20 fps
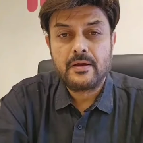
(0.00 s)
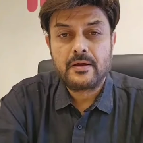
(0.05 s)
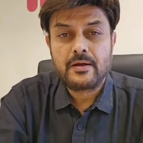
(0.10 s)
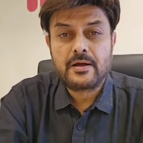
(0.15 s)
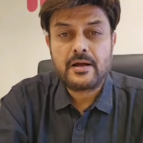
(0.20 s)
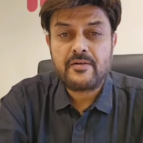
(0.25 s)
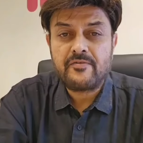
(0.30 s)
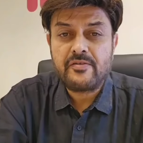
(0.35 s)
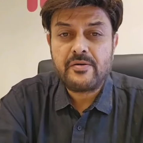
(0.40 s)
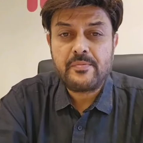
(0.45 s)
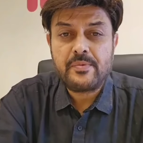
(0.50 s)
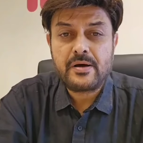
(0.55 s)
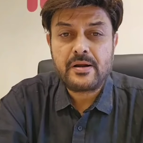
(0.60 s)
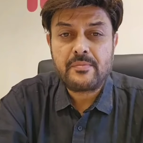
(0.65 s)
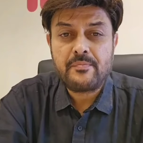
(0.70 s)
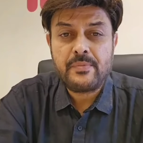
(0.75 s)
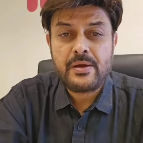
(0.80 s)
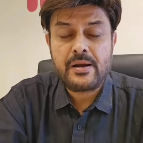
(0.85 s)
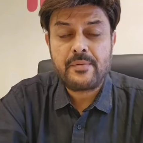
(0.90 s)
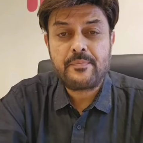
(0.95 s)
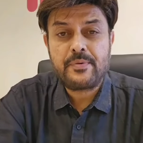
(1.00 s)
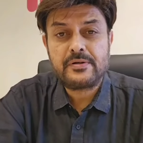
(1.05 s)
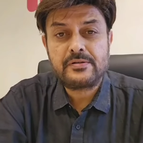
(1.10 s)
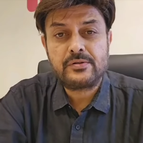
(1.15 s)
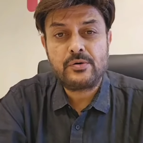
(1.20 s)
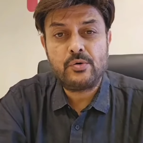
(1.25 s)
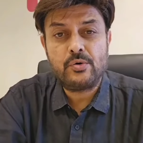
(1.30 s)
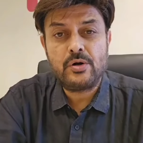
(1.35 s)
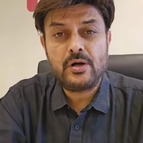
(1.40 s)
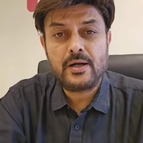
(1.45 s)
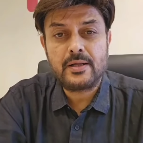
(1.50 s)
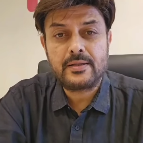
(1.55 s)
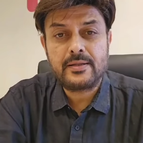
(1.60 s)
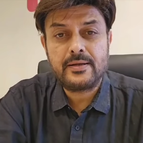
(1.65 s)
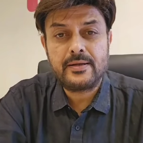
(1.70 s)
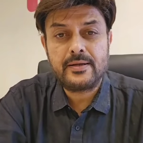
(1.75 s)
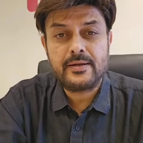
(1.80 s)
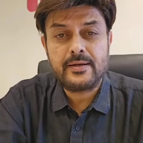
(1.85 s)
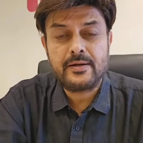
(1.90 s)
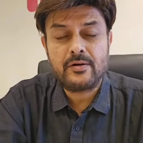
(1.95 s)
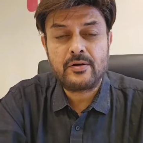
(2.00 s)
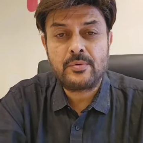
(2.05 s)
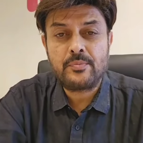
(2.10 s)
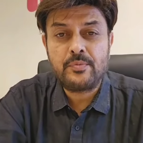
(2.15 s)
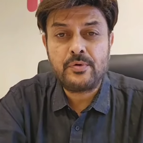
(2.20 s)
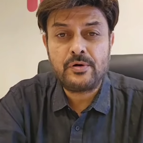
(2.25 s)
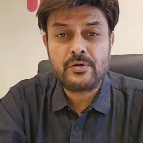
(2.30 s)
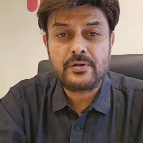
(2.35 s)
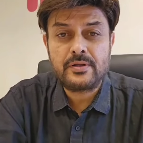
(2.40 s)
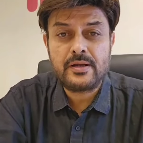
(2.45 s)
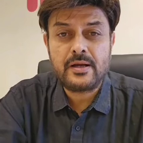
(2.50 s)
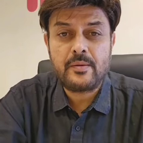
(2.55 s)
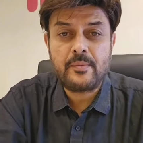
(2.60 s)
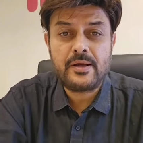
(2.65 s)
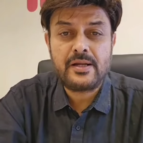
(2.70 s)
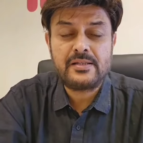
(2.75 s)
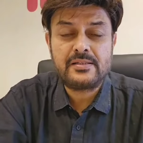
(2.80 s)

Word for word: काफ़ी बार मेरे पास लोग आते हैं और बोलते हैं हमारी